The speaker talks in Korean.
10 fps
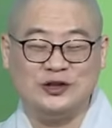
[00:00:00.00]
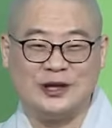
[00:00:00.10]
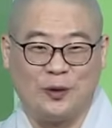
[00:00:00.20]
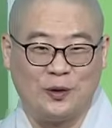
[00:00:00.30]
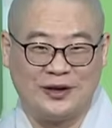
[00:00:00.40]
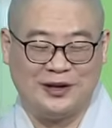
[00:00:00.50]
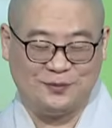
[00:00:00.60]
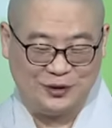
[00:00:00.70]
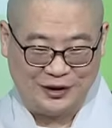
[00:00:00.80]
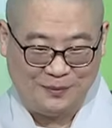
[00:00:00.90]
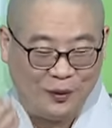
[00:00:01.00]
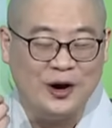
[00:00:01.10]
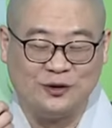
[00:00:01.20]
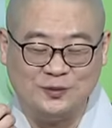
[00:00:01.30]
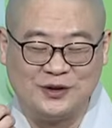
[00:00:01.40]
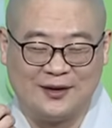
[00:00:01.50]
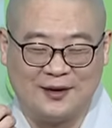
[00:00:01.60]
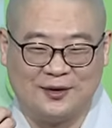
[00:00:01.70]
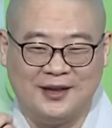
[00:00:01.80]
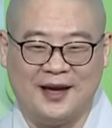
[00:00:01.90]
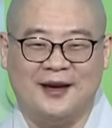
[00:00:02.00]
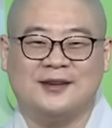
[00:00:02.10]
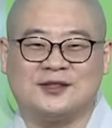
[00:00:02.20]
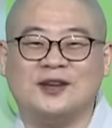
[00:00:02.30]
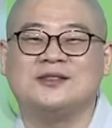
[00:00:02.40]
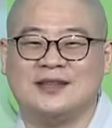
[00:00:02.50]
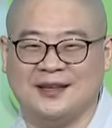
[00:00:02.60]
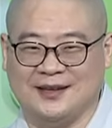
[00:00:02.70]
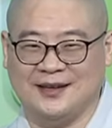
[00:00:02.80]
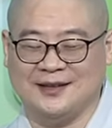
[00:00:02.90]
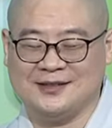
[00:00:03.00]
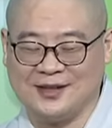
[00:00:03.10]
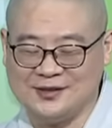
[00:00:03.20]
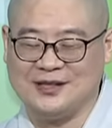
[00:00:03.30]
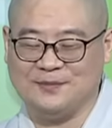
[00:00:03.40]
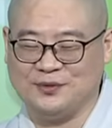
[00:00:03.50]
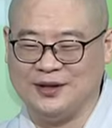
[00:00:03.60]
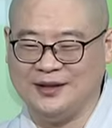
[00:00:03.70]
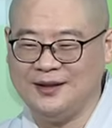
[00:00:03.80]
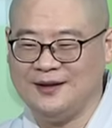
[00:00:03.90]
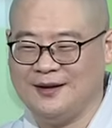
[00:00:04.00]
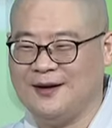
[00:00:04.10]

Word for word: 둘째 코끼리 부인이 몰래 훔쳐간 건데 첫째는 첫째 부인은